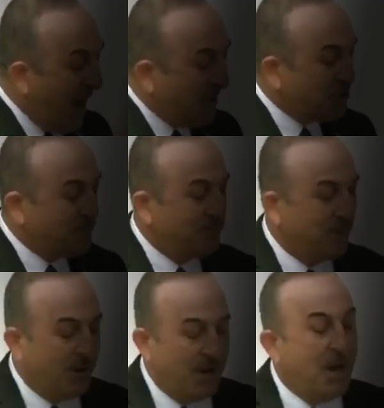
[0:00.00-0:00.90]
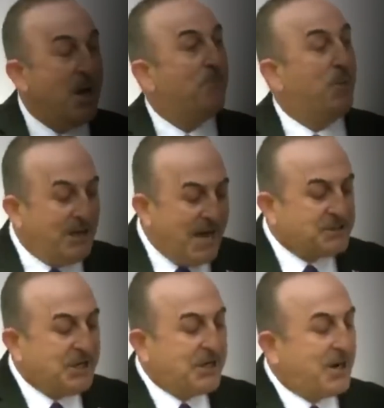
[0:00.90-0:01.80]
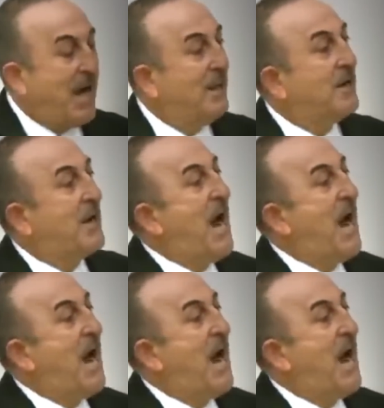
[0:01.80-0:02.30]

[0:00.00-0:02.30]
Beş. Birleşik Krallık